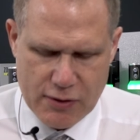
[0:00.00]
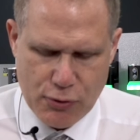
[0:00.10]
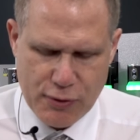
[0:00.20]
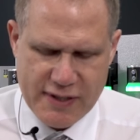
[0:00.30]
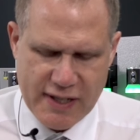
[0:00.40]

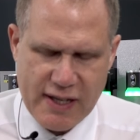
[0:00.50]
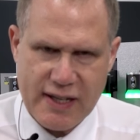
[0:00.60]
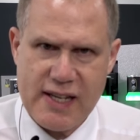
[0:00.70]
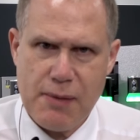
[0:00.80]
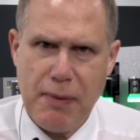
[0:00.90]
Durch die
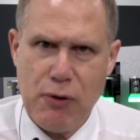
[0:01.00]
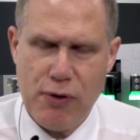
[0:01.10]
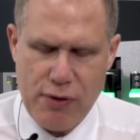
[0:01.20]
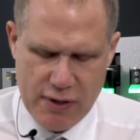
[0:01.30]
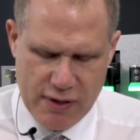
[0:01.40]
geringe
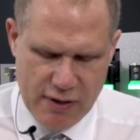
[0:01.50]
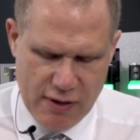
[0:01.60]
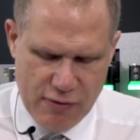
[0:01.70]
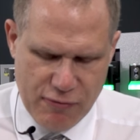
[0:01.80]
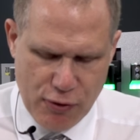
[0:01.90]
Bauhöhe
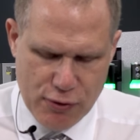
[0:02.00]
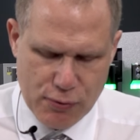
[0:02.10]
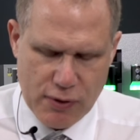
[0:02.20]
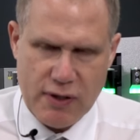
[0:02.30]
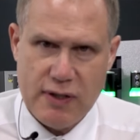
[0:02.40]
von
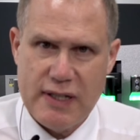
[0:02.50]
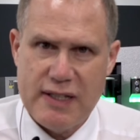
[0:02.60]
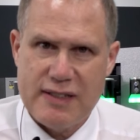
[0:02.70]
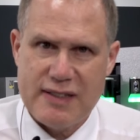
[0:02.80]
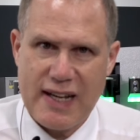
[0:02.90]
nur
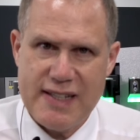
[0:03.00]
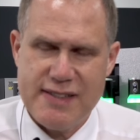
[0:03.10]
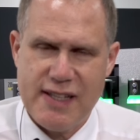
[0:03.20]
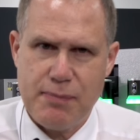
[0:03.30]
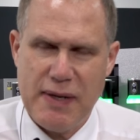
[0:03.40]

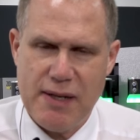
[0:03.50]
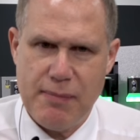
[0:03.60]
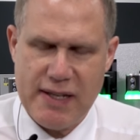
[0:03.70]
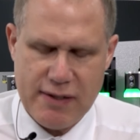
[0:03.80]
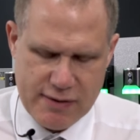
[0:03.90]
30
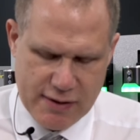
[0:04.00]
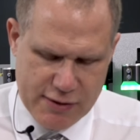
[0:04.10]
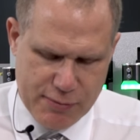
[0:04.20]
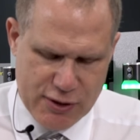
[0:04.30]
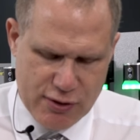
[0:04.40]
mm
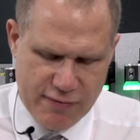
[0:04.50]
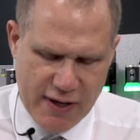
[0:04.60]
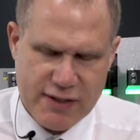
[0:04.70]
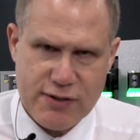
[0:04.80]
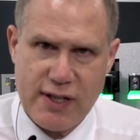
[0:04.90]
zwischen
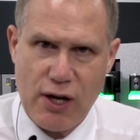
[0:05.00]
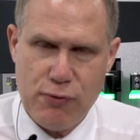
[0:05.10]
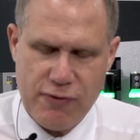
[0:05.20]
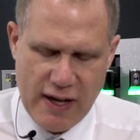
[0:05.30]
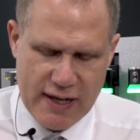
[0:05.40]

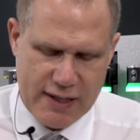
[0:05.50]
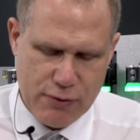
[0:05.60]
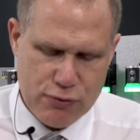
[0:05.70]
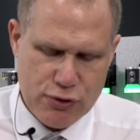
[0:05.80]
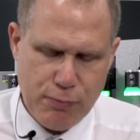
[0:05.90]
Werkzeugauflage
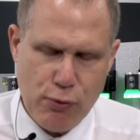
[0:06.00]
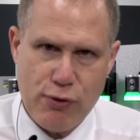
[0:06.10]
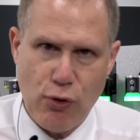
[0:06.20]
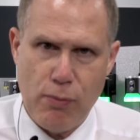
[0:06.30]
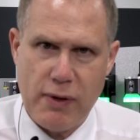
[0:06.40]
und
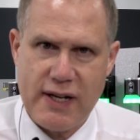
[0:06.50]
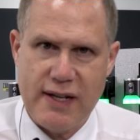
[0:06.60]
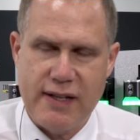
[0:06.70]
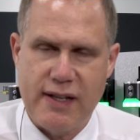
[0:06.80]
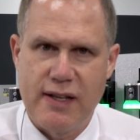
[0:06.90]

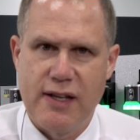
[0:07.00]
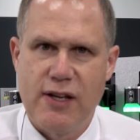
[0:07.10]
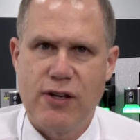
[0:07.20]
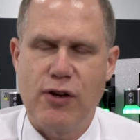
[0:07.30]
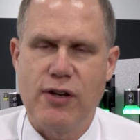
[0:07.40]
Spulenoberkante
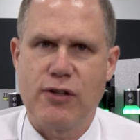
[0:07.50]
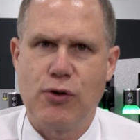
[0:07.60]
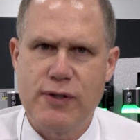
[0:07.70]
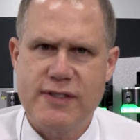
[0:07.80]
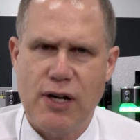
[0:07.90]
können
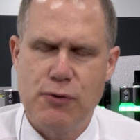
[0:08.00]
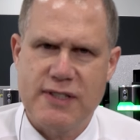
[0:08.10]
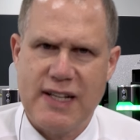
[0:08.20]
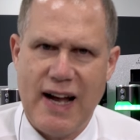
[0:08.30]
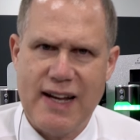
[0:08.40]
kurz
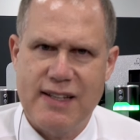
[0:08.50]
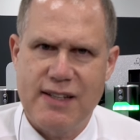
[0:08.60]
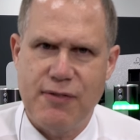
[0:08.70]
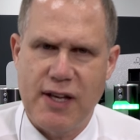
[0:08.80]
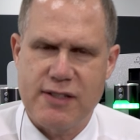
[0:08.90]

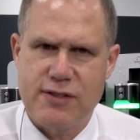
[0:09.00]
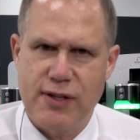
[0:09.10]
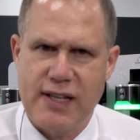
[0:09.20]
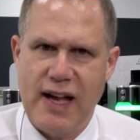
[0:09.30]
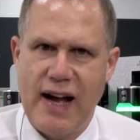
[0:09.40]
auskragende
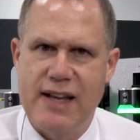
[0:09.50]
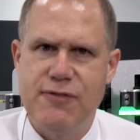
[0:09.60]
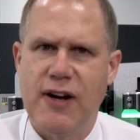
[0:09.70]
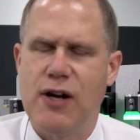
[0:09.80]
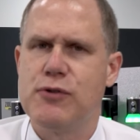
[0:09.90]
Werkzeuge
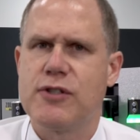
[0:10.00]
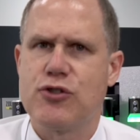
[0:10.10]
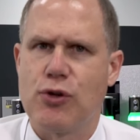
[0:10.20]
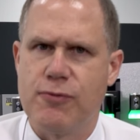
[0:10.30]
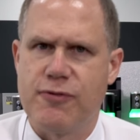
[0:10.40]
einfach
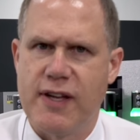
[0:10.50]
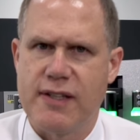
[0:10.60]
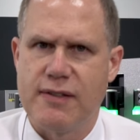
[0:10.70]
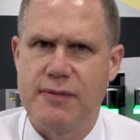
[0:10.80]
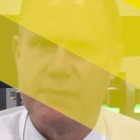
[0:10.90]
ausgeschrumpft werden.